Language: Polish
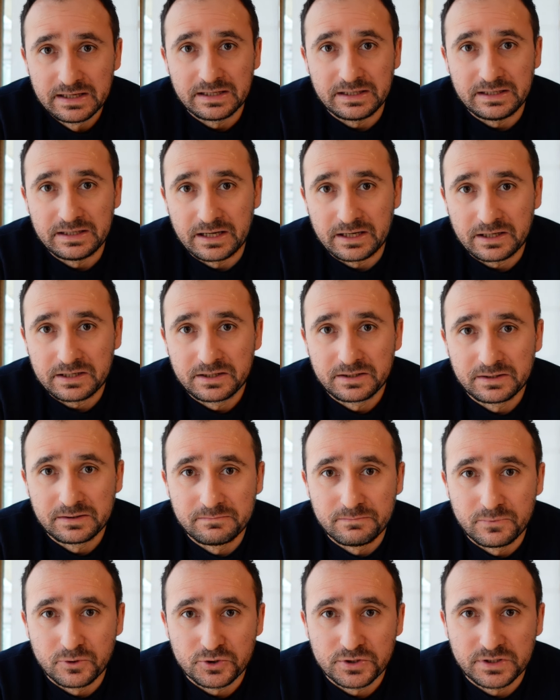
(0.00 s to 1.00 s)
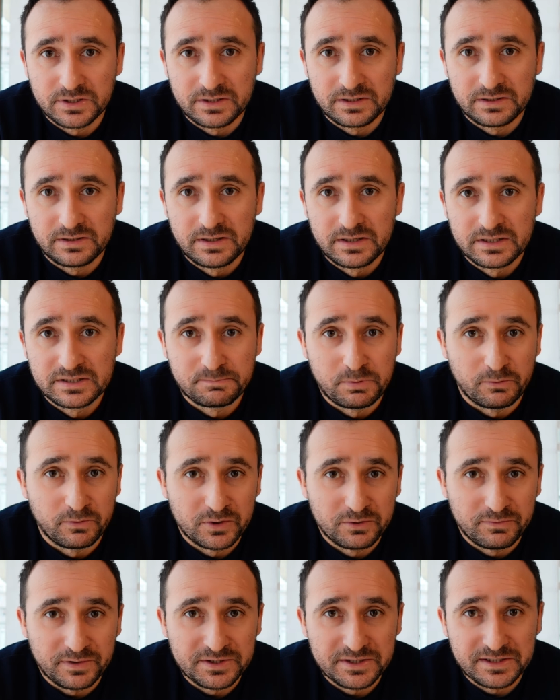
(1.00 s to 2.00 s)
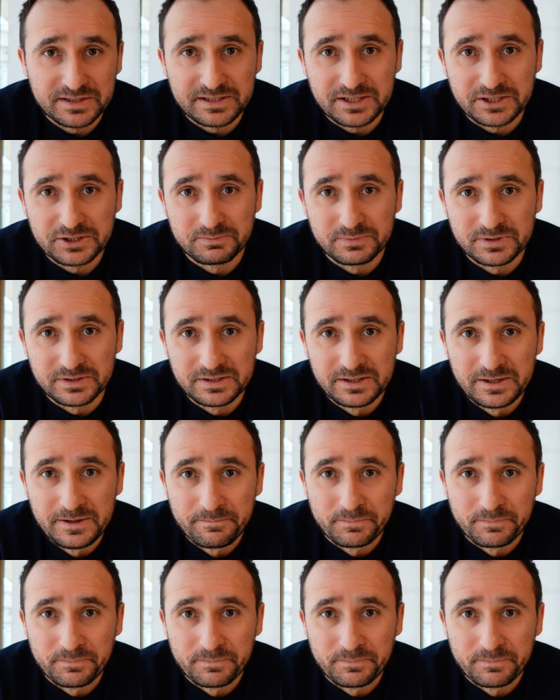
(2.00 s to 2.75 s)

i jak może spowodować, że jesteśmy